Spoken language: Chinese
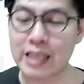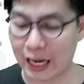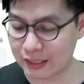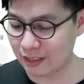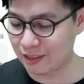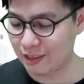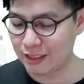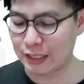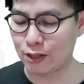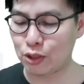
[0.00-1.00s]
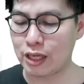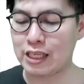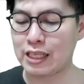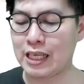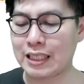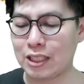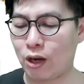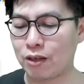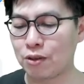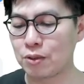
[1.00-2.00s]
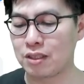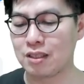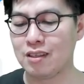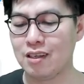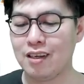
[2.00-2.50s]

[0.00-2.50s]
养的，然后所以写下这段故事。